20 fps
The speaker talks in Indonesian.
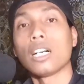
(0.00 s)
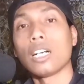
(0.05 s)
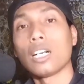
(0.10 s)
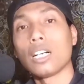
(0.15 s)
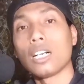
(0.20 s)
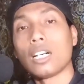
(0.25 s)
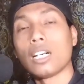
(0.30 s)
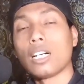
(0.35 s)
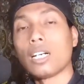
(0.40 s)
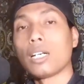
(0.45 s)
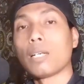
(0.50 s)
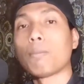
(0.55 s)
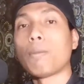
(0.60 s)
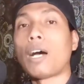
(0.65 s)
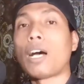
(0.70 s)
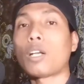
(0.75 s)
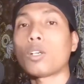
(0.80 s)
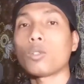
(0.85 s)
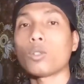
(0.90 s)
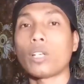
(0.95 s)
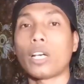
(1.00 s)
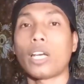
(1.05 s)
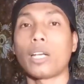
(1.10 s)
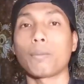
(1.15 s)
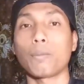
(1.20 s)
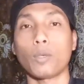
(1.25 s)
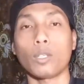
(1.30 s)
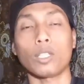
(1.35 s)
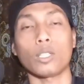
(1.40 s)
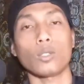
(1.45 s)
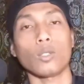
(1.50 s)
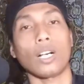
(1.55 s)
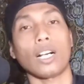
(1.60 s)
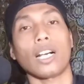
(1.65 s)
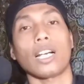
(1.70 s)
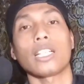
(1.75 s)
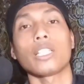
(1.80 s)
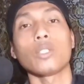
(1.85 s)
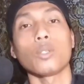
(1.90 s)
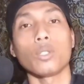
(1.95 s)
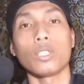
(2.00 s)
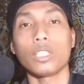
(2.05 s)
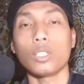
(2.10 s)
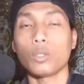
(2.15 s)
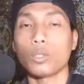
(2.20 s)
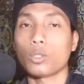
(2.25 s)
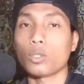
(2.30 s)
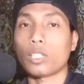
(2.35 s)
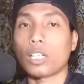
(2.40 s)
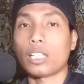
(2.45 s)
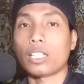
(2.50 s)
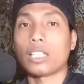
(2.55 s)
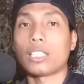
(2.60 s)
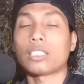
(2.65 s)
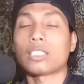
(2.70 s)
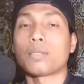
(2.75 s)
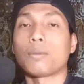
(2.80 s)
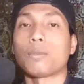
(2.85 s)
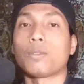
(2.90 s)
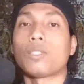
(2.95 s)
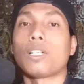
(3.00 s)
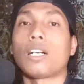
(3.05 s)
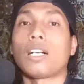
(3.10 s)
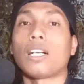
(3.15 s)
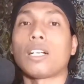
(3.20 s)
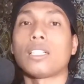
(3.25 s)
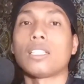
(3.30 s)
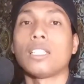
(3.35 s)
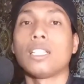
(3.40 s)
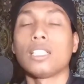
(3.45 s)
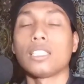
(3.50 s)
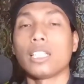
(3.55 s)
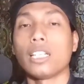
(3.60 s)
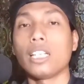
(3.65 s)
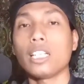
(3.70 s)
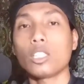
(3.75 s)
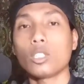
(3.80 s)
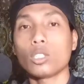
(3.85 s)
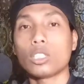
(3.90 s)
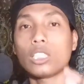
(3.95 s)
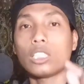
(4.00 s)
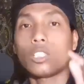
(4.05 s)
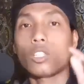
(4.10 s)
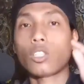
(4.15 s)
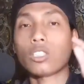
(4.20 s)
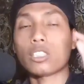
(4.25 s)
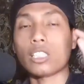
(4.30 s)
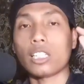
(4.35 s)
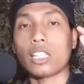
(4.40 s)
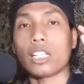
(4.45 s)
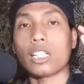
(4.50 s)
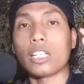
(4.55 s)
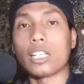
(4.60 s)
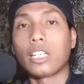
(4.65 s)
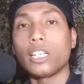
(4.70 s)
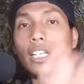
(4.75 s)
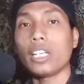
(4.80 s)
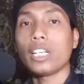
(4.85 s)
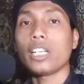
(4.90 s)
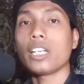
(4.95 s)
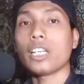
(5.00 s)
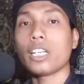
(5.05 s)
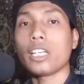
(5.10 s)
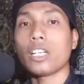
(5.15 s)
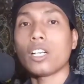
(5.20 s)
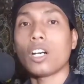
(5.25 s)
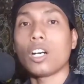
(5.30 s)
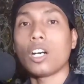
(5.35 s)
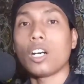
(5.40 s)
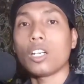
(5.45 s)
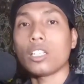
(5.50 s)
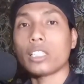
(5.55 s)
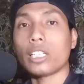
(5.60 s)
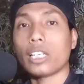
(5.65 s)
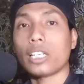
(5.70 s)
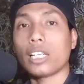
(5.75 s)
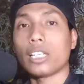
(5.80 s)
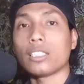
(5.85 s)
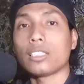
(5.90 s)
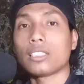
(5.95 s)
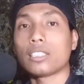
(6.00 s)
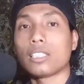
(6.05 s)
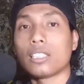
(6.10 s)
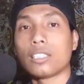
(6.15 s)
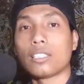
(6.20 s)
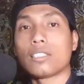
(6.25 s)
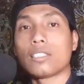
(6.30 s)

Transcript: uh, baru handphone itu akan diundi untuk kalian semua. Jadi ikuti terus channel ini. Oke okay, guys.